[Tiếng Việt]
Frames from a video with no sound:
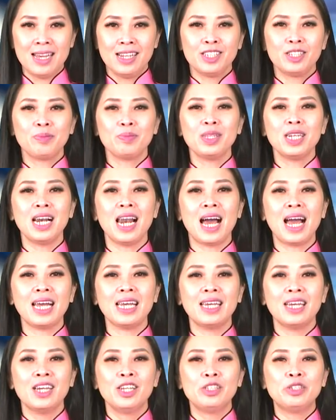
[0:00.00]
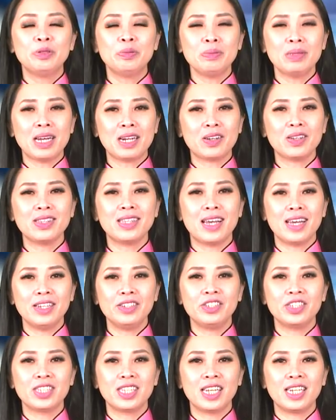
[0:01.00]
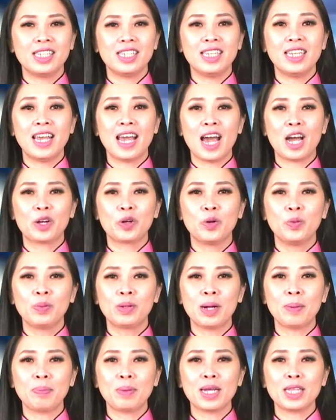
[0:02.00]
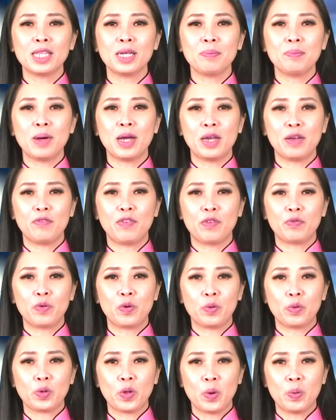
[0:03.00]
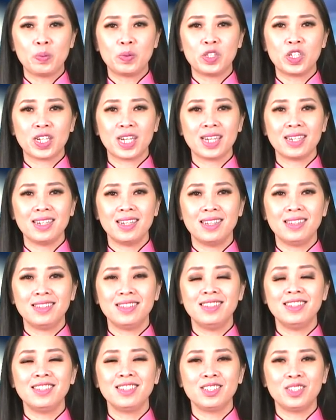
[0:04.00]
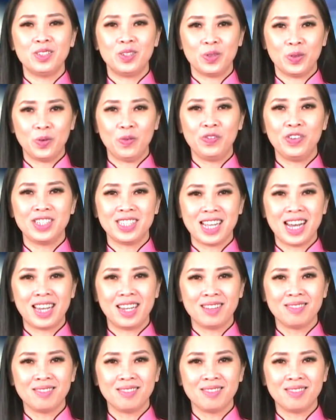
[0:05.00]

Trong tương lai, chúng ta có thể trở thành nhà cung cấp các thiết bị và phụ tùng cho các nền dân chủ phương Tây.